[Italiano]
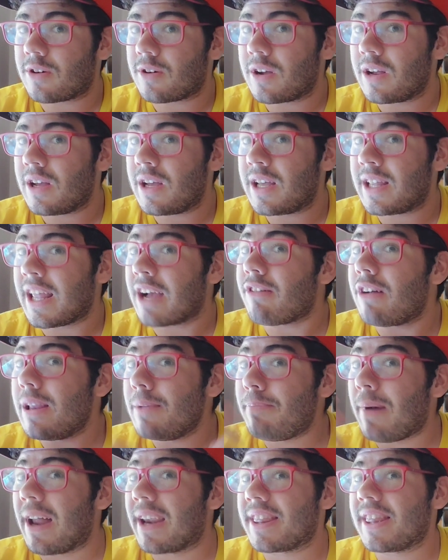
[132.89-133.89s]
eh, da quali
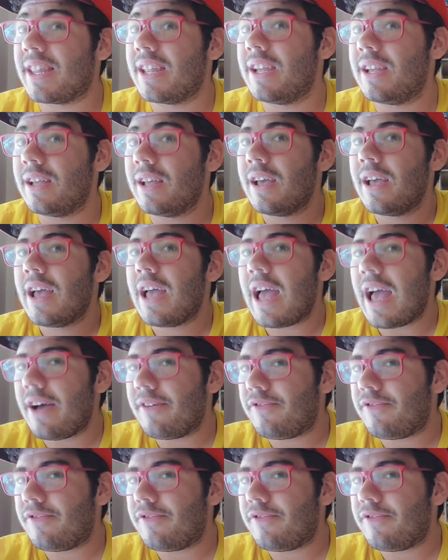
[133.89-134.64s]
parti è